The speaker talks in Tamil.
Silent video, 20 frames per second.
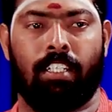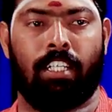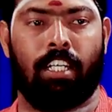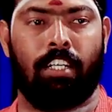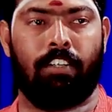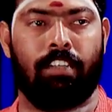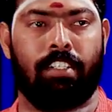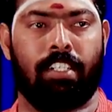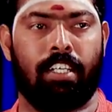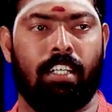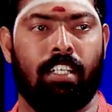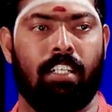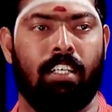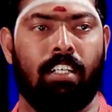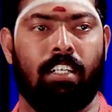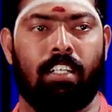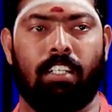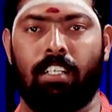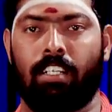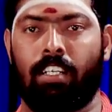தயவுசெய்து
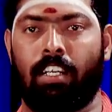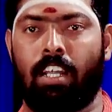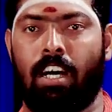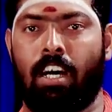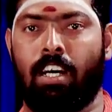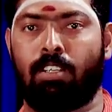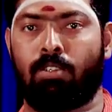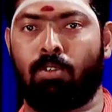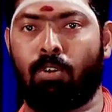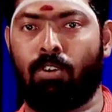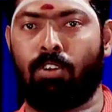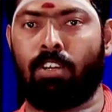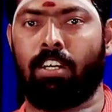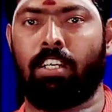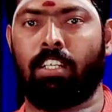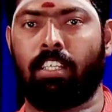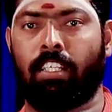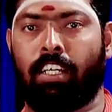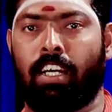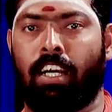நான்
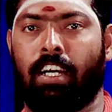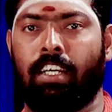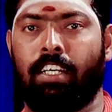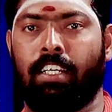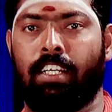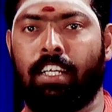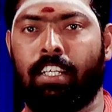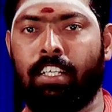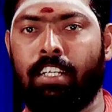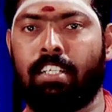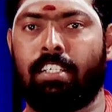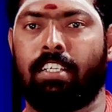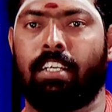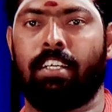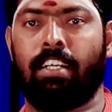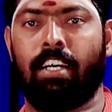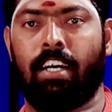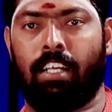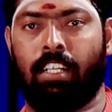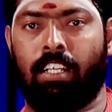சொல்கிறன்றதுக்காக நீ எதையும்
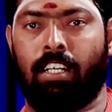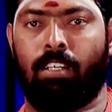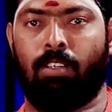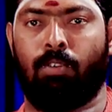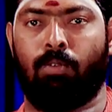செய்யாத